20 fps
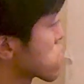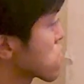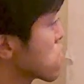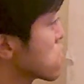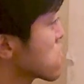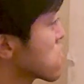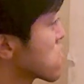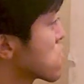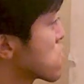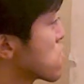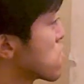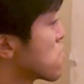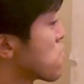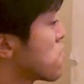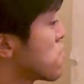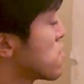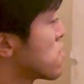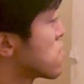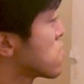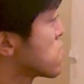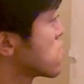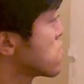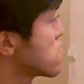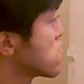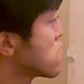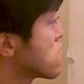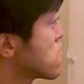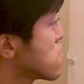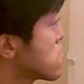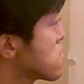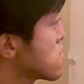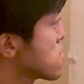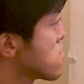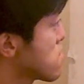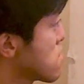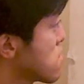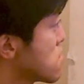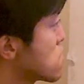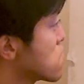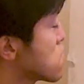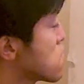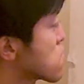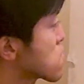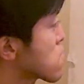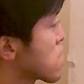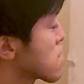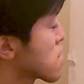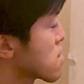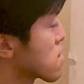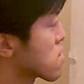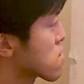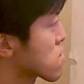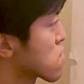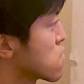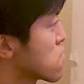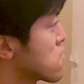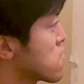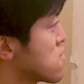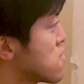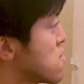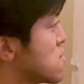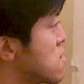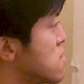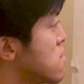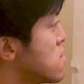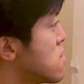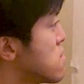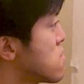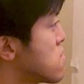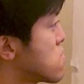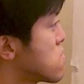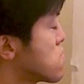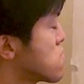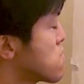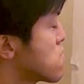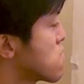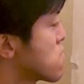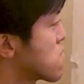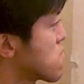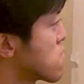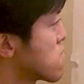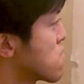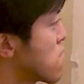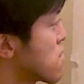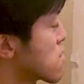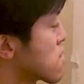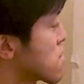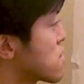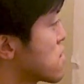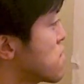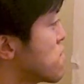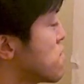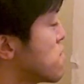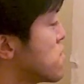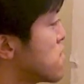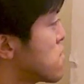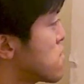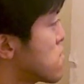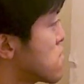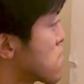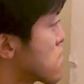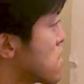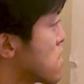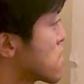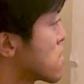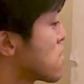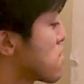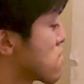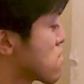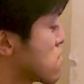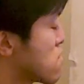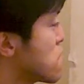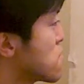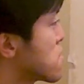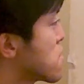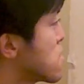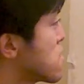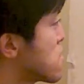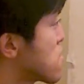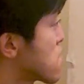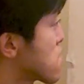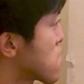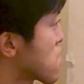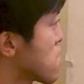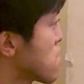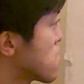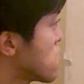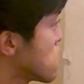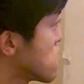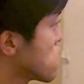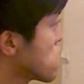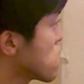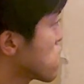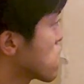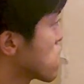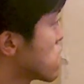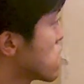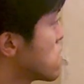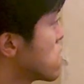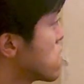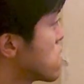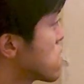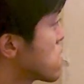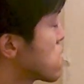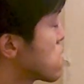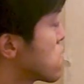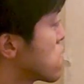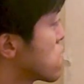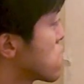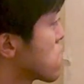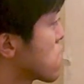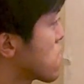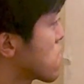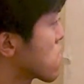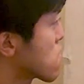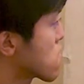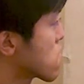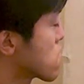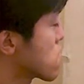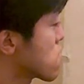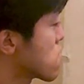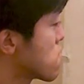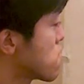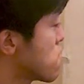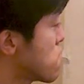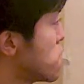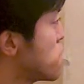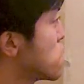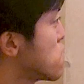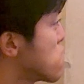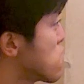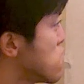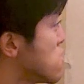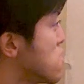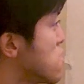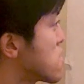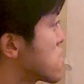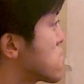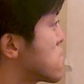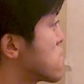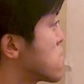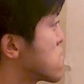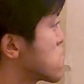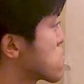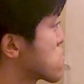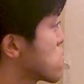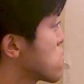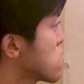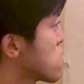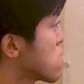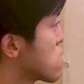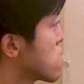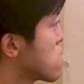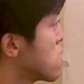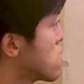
少しこうペダル踏んでいる状態から少し、うん、浅いペダルに変えていくみたいな感じを微妙にやっていくと